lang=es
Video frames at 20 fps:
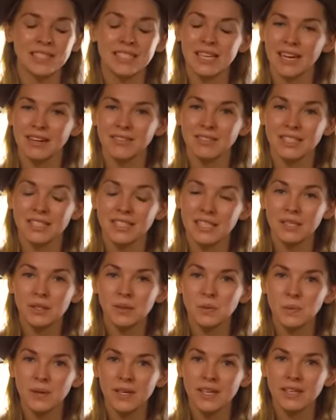No quiero
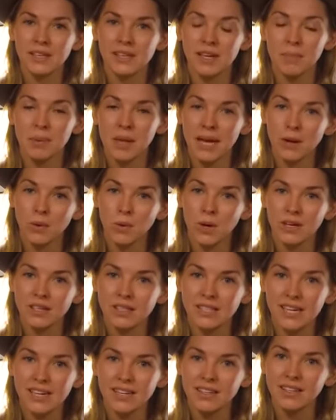tener que lidiar con
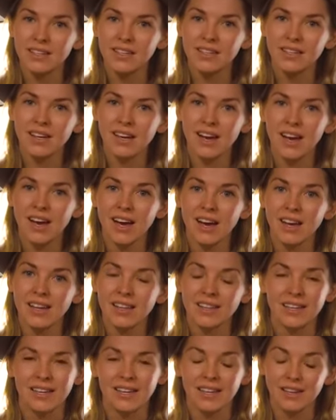un tanque de aguas
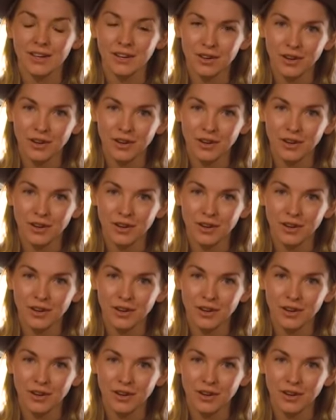negras.